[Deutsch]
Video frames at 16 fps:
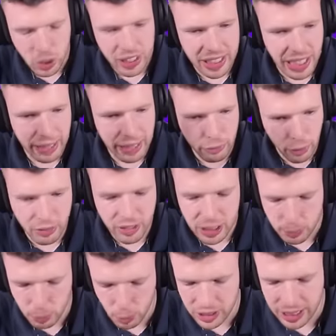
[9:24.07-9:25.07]
Deck,
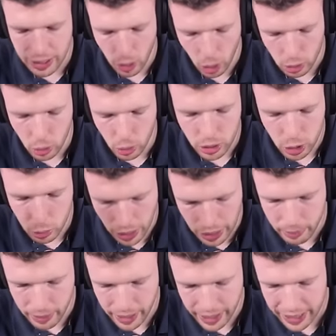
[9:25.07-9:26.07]
50% gottloses
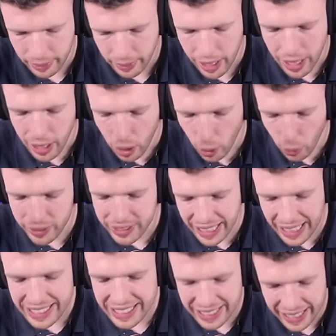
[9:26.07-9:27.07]
Random Deck. Und
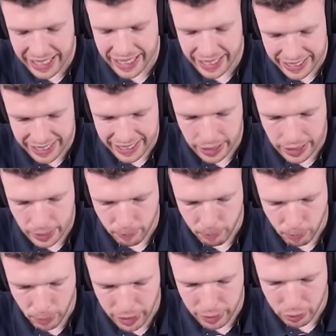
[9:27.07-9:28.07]
das Deck jetzt hier,
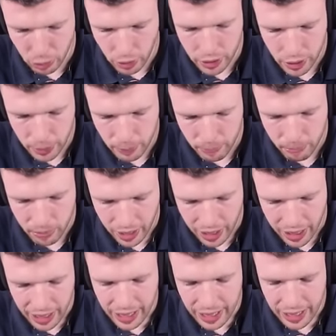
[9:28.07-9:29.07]
meine Freunde,
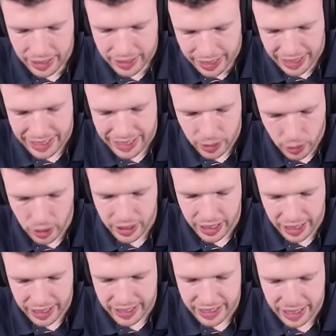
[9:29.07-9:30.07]
das könnte
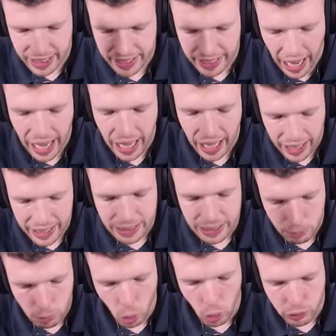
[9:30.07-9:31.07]
jetzt hier
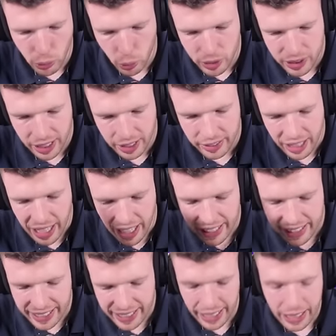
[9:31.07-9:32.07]
nachhaltigen Bruch verursachen.
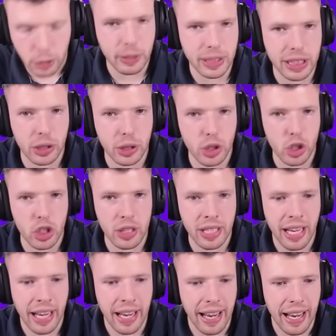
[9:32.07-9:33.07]
Keine Win Condition,
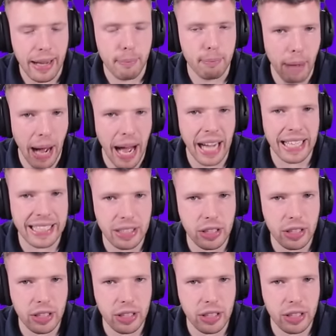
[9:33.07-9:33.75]
Magier,